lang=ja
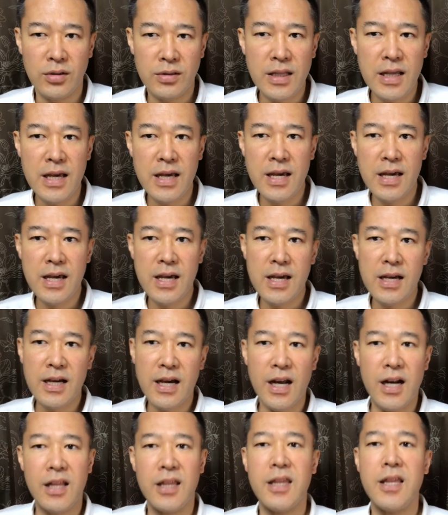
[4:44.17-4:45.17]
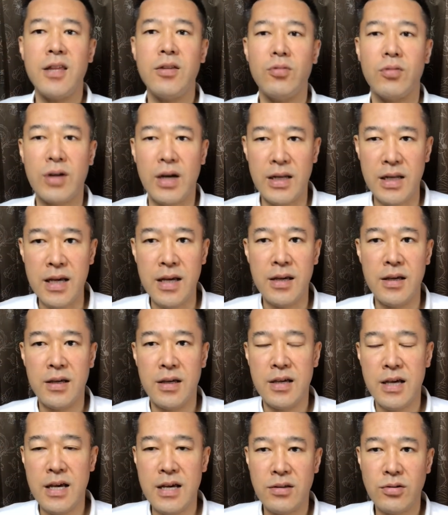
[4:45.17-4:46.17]
で空手とかね、
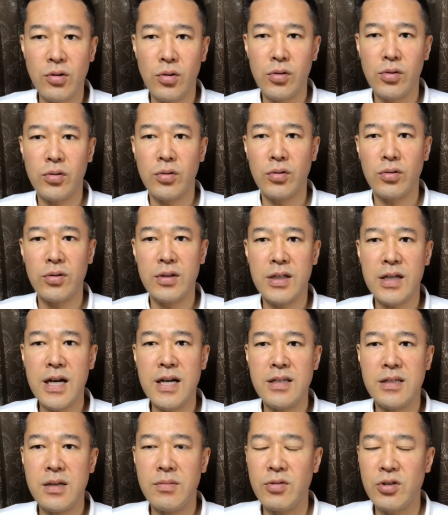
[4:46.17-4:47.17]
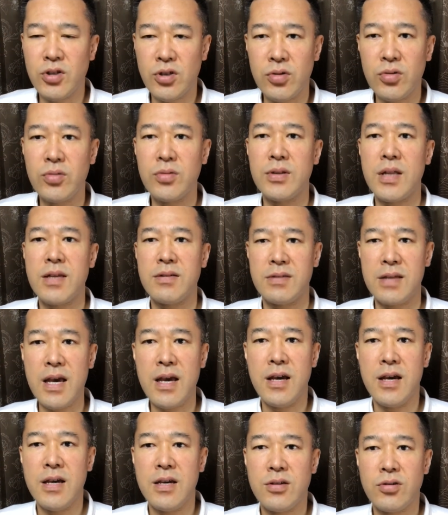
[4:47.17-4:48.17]
えー、そういうことに関しても週です
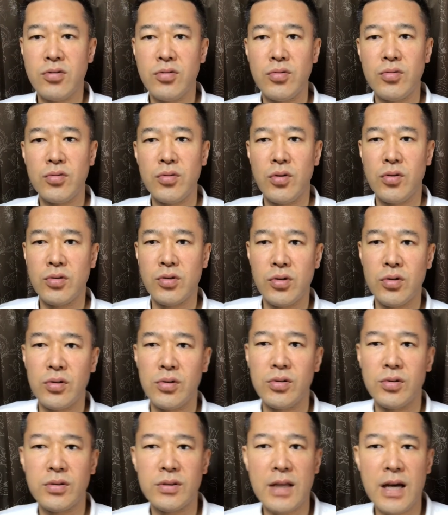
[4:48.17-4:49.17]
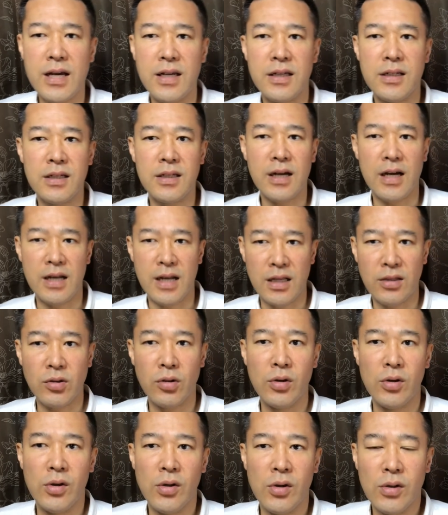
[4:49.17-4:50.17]
ね週の状態かな
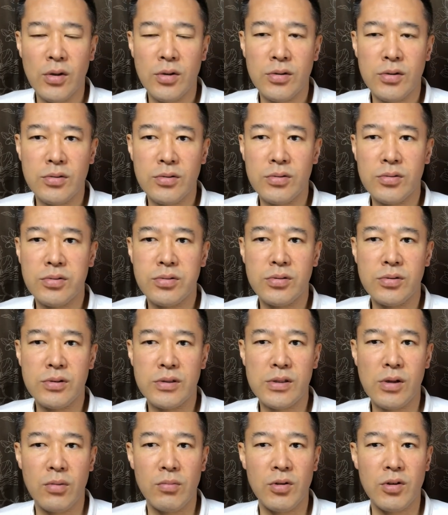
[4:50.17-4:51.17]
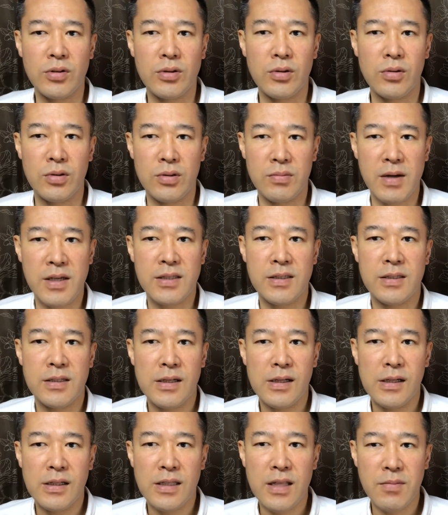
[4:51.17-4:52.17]
というふうに思っております。
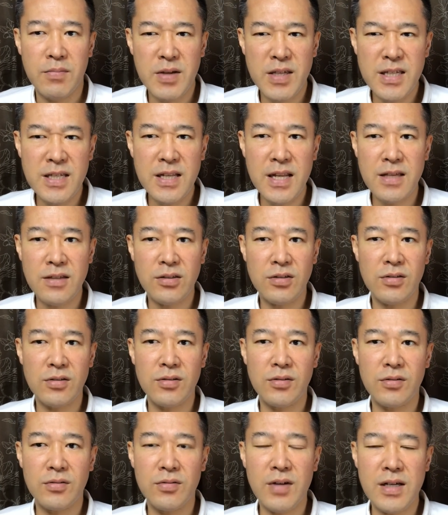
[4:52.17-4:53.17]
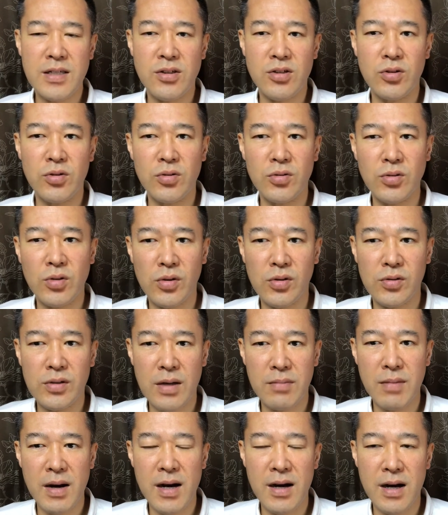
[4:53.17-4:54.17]
でビジネスは週という
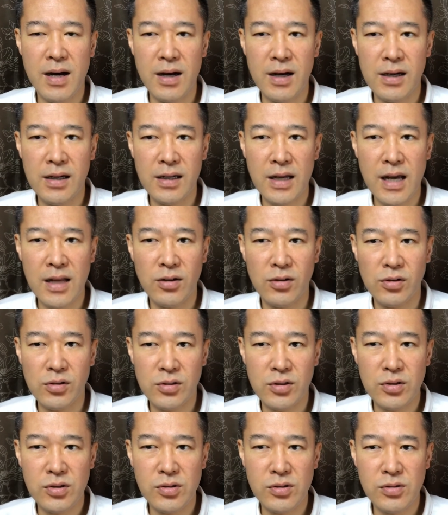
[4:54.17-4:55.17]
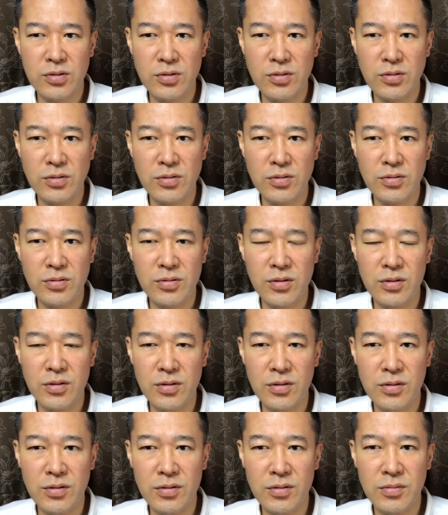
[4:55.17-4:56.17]
かまああの週
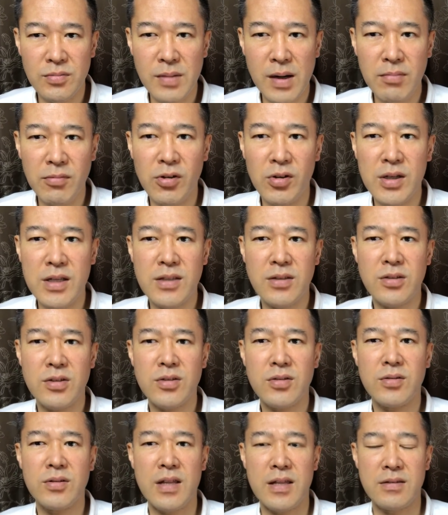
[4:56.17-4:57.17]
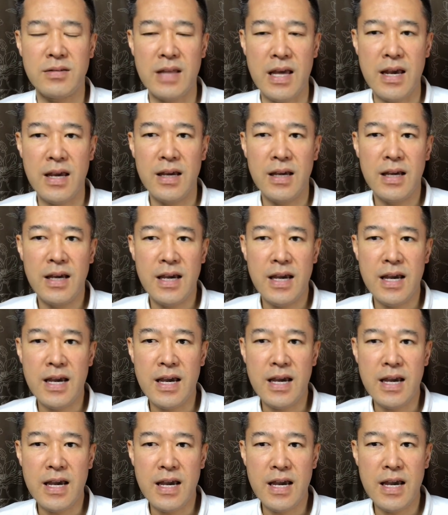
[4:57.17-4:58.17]
を守りつつですね、
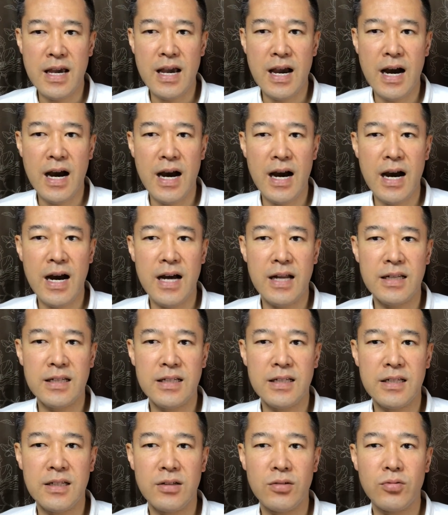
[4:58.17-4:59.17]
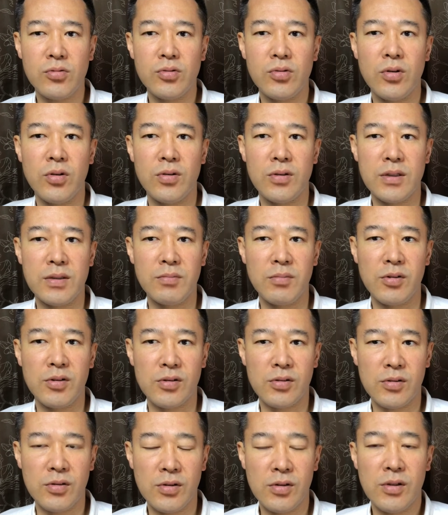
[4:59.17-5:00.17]
えー、歯に行くようにも
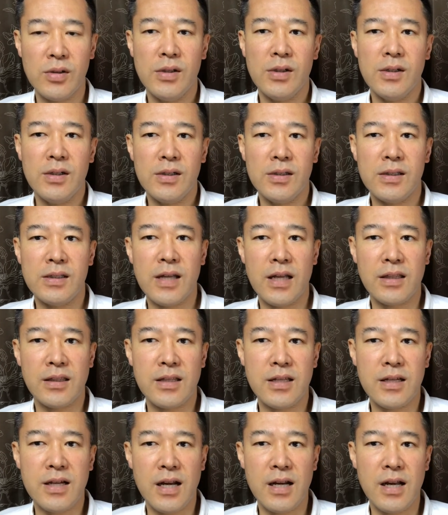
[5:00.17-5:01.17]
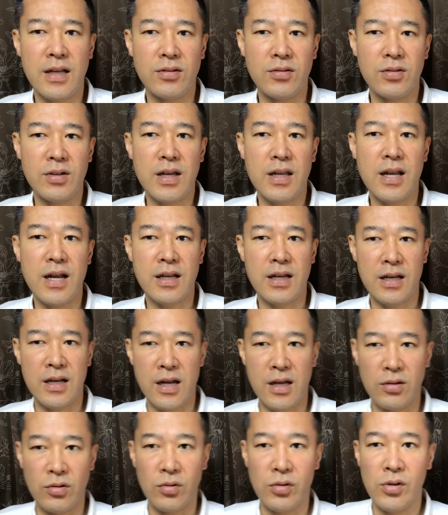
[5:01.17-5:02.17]
こうなっていかないといけないか
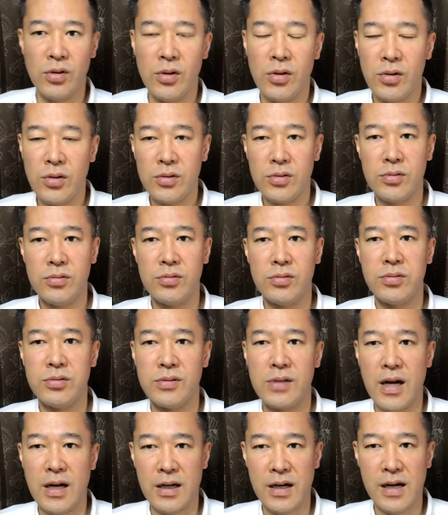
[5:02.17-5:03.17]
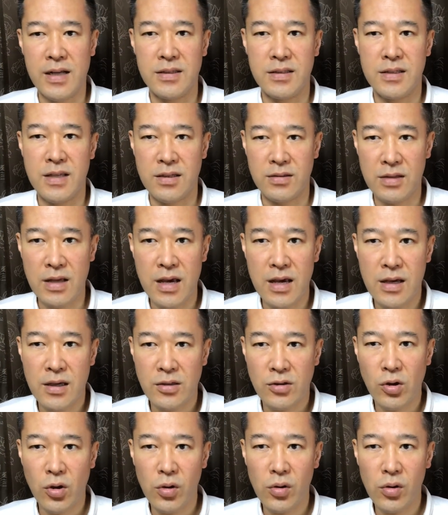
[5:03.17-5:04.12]
なというふうな感じですね。そ